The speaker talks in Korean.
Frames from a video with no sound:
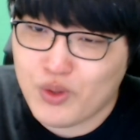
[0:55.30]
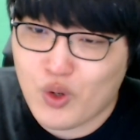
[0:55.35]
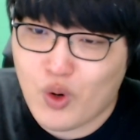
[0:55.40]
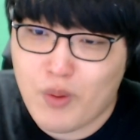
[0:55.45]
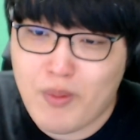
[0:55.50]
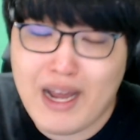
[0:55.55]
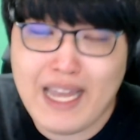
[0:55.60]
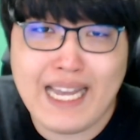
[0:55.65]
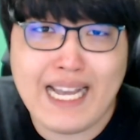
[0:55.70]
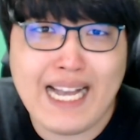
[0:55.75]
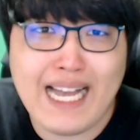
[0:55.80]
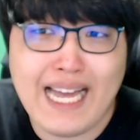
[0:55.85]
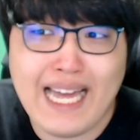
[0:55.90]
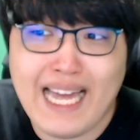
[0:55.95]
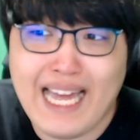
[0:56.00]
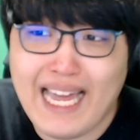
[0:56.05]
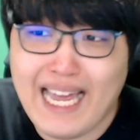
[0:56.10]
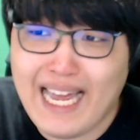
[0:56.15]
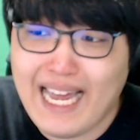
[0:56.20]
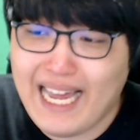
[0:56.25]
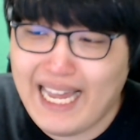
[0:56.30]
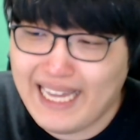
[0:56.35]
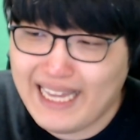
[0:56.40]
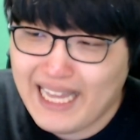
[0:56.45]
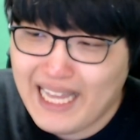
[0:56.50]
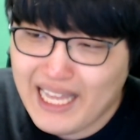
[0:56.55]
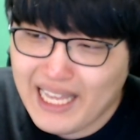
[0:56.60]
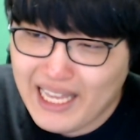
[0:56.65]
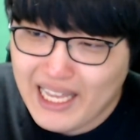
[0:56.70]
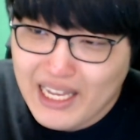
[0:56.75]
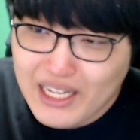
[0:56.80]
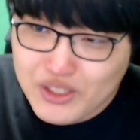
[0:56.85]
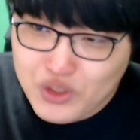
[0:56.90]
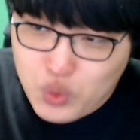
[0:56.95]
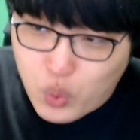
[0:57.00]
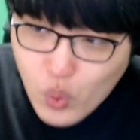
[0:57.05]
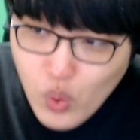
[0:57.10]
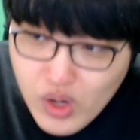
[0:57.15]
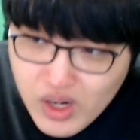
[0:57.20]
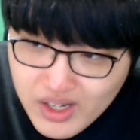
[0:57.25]
오마이갓 oh
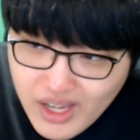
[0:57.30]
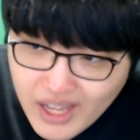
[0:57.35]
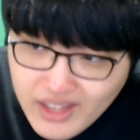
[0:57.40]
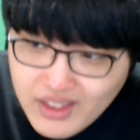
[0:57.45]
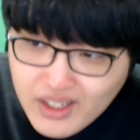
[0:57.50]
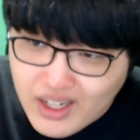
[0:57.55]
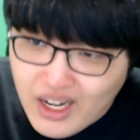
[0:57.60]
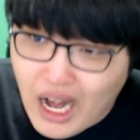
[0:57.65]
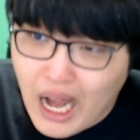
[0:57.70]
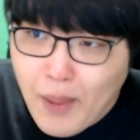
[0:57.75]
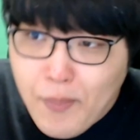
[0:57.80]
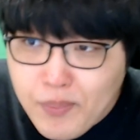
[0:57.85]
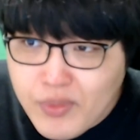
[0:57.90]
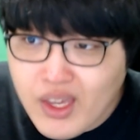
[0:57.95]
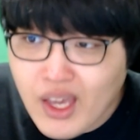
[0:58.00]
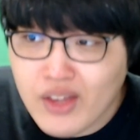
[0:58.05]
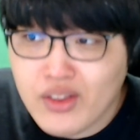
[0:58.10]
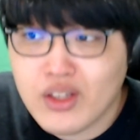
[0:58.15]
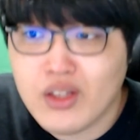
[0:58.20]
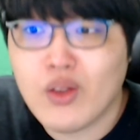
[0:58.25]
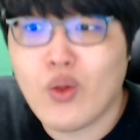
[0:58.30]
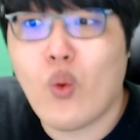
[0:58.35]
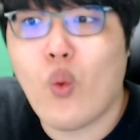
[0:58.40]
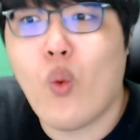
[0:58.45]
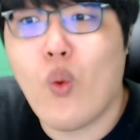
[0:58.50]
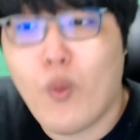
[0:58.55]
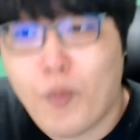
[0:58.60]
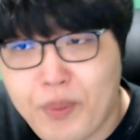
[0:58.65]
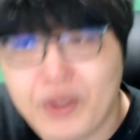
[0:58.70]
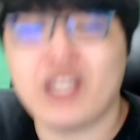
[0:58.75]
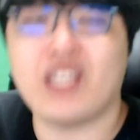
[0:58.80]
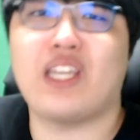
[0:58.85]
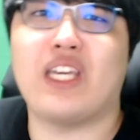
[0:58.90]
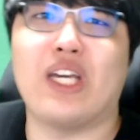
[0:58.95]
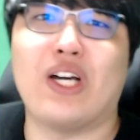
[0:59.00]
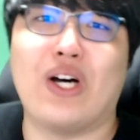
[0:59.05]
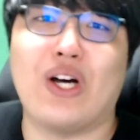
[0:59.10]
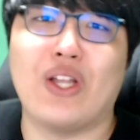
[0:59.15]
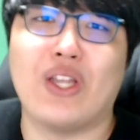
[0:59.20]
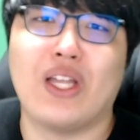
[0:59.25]
졸개들이랑 함께 있는
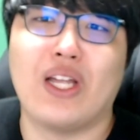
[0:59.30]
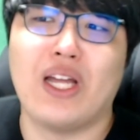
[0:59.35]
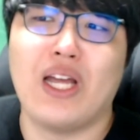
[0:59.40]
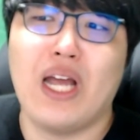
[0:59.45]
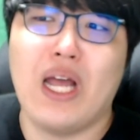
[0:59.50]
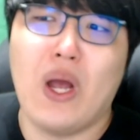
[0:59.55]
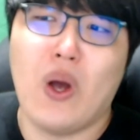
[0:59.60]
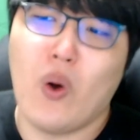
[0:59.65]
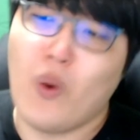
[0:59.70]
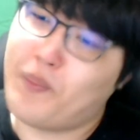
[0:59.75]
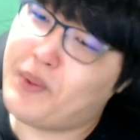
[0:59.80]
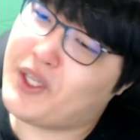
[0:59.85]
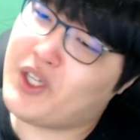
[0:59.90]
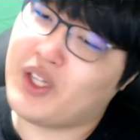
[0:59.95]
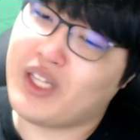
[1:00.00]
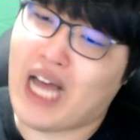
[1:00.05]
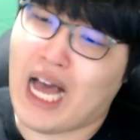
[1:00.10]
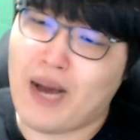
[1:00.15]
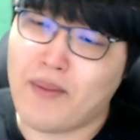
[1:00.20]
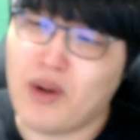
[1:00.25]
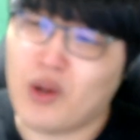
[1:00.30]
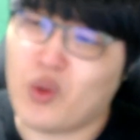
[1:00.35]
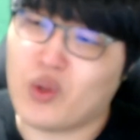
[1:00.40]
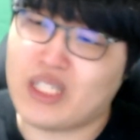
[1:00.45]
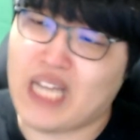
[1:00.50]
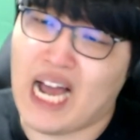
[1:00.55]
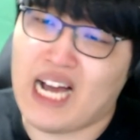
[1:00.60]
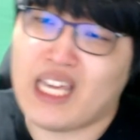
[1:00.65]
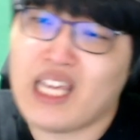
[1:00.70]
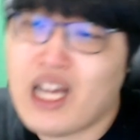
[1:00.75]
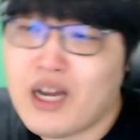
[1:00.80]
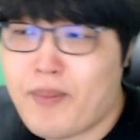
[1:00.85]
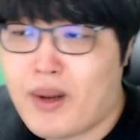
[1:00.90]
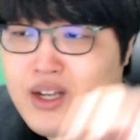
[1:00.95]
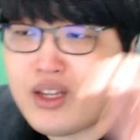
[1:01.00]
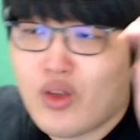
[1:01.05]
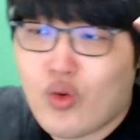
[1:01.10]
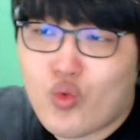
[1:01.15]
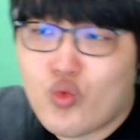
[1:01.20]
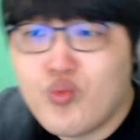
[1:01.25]
오피키언 오피키언은 아무래도 자기가 막
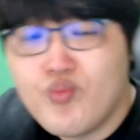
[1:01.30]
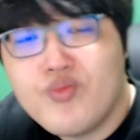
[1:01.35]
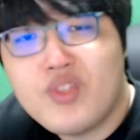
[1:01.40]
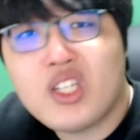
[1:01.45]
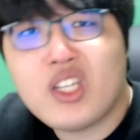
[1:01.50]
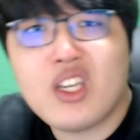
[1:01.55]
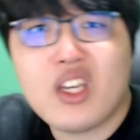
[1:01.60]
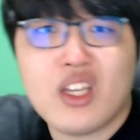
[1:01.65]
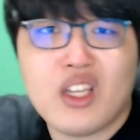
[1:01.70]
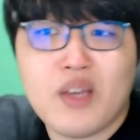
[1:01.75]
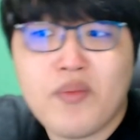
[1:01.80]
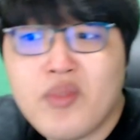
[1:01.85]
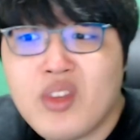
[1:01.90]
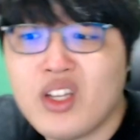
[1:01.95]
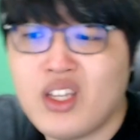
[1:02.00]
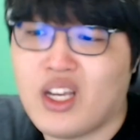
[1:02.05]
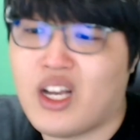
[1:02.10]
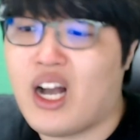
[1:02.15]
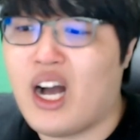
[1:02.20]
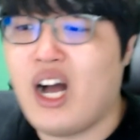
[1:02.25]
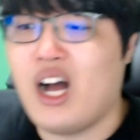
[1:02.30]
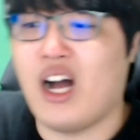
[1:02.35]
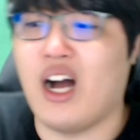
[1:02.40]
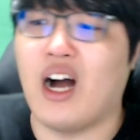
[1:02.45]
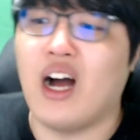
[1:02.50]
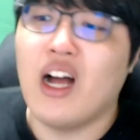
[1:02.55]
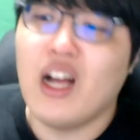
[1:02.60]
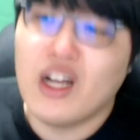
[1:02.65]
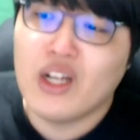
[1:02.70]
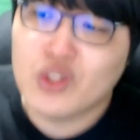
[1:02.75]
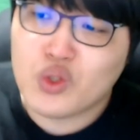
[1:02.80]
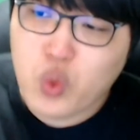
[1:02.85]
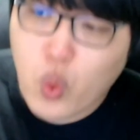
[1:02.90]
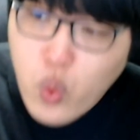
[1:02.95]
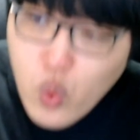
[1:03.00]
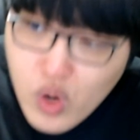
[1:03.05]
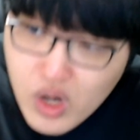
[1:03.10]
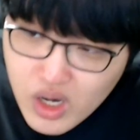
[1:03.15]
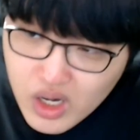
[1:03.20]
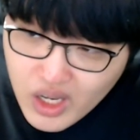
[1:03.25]
움직이긴 힘드니까
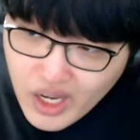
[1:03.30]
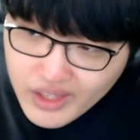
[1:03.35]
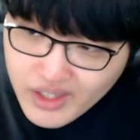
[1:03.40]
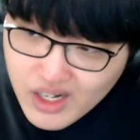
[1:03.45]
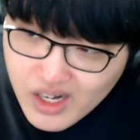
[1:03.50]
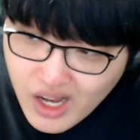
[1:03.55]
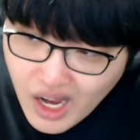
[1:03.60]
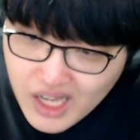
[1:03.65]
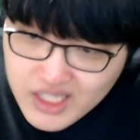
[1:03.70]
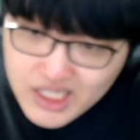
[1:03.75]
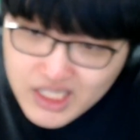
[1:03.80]
졸개들까지